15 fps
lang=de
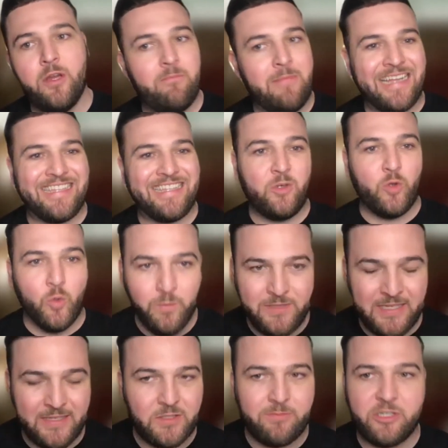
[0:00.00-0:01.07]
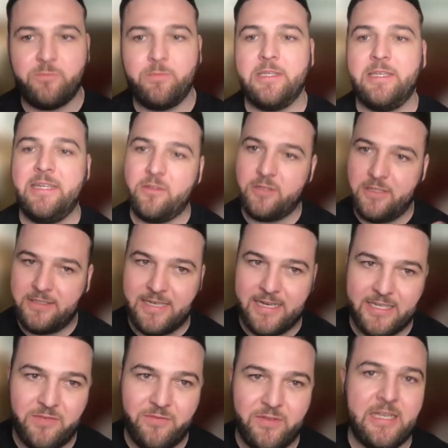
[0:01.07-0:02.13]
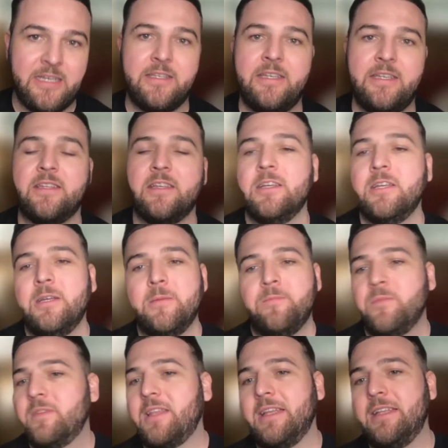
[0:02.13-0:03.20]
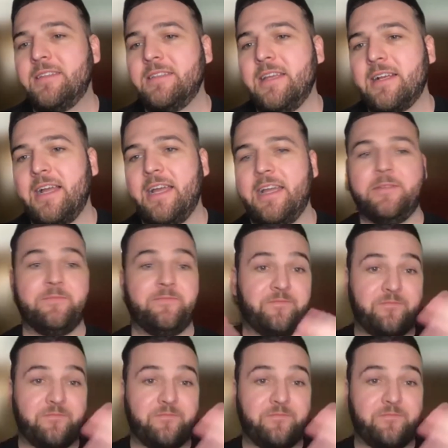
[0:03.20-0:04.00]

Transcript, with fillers: macht den Umsatz zum Beispiel nicht oder diese Aktivität nicht, dann ist das ja kein